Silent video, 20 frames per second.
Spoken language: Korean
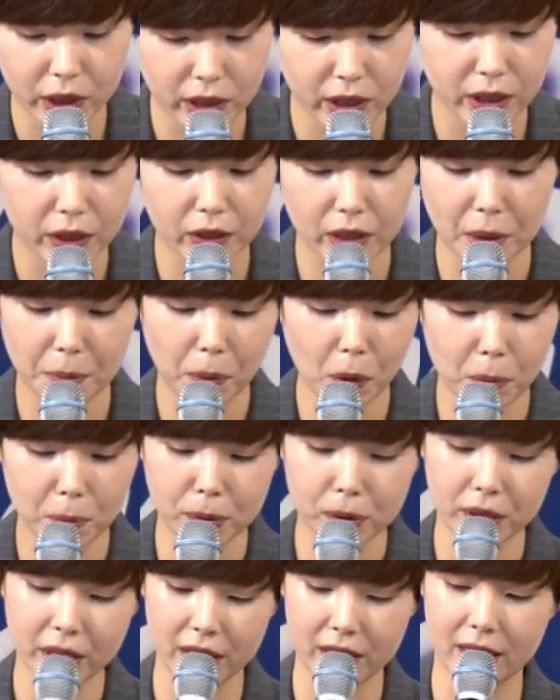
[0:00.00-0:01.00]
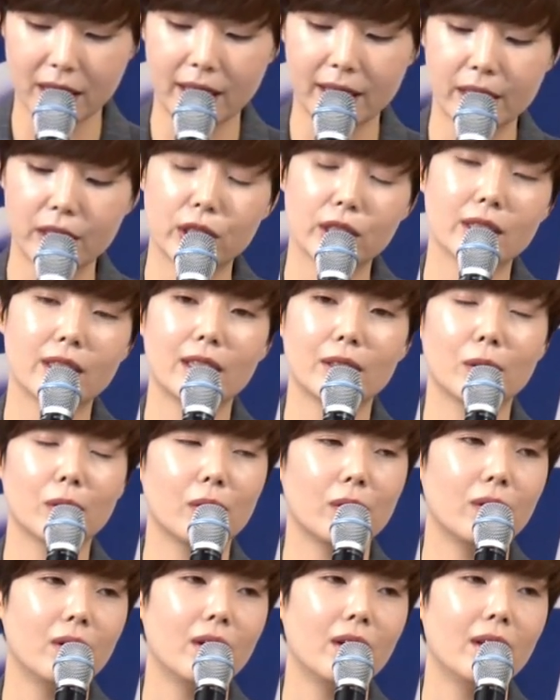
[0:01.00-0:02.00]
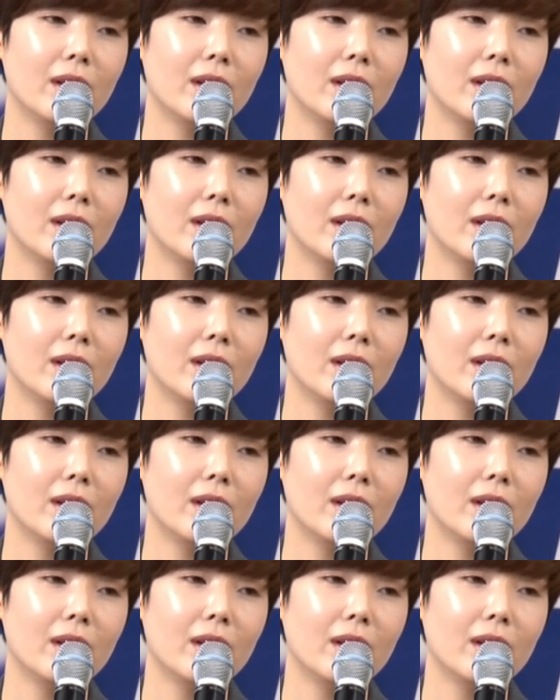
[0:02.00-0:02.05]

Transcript: 시련의 폭풍이 있다 할지라도